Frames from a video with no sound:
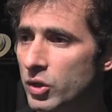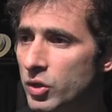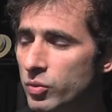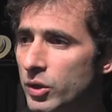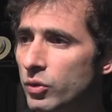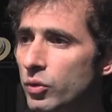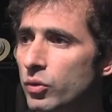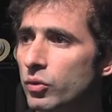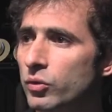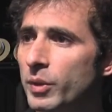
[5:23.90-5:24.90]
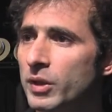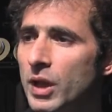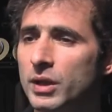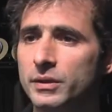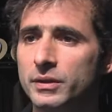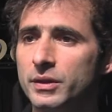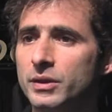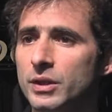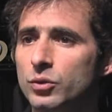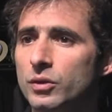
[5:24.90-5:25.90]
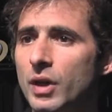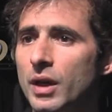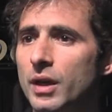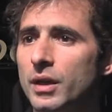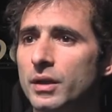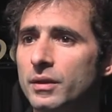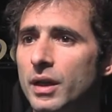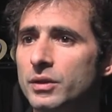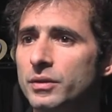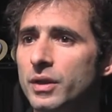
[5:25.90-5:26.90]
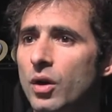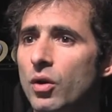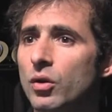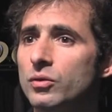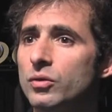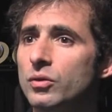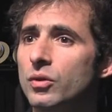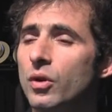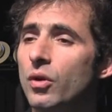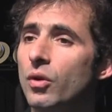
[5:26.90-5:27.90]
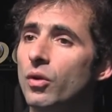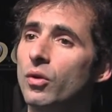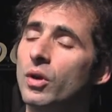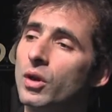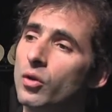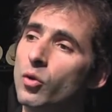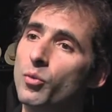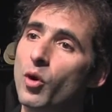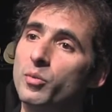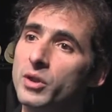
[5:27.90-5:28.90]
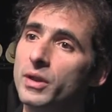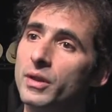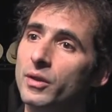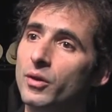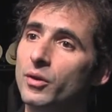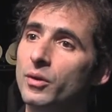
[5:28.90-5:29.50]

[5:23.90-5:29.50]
joué deux, deux, spectacles ici de nature très, très différente. Euh, le premier...